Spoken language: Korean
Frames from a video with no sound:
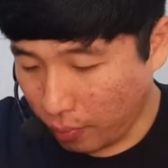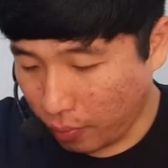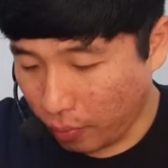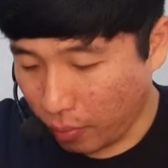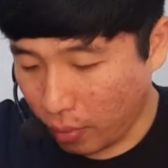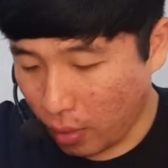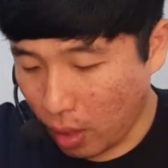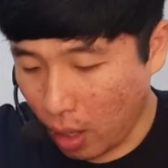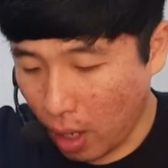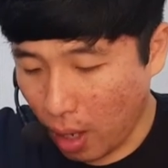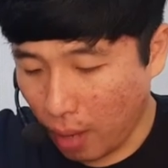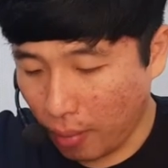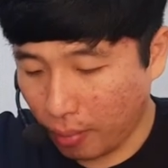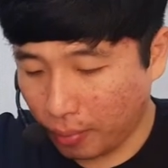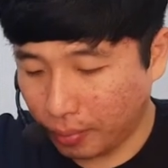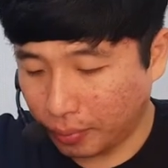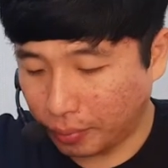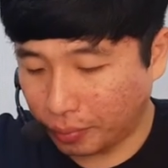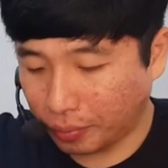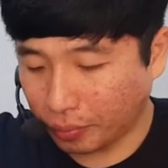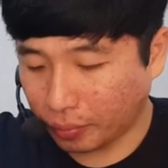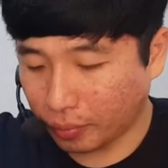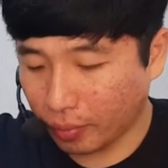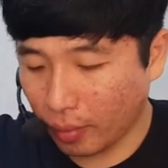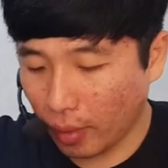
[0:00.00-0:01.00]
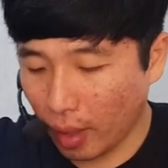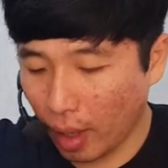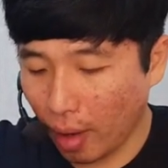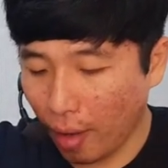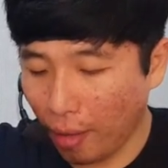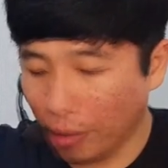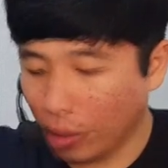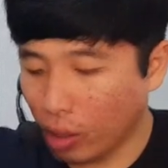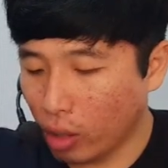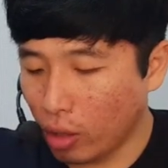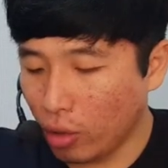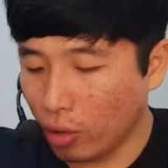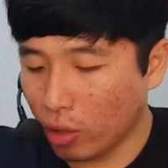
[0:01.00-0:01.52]
스트로베리 네.
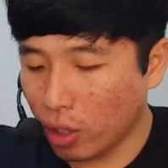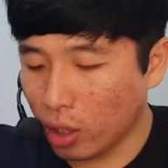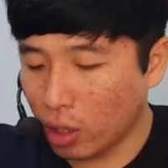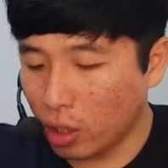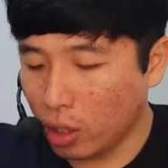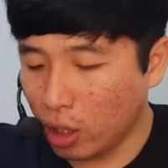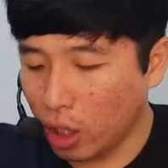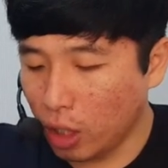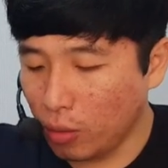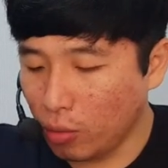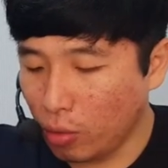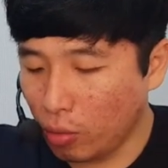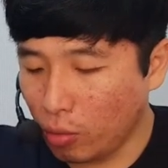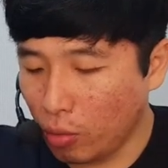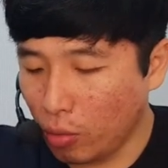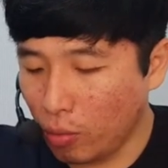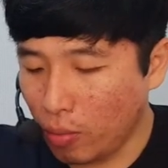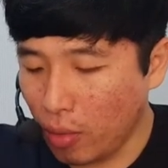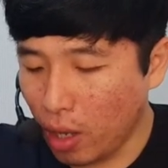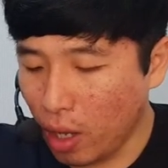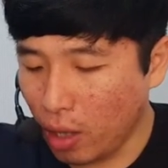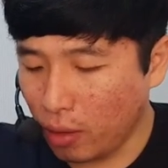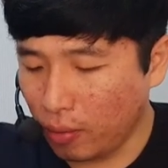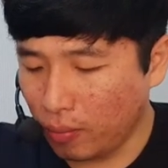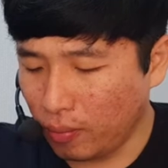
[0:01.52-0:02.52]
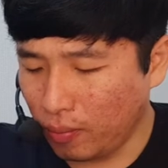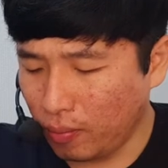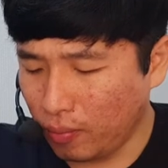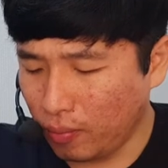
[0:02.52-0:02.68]
여기 그림을 보면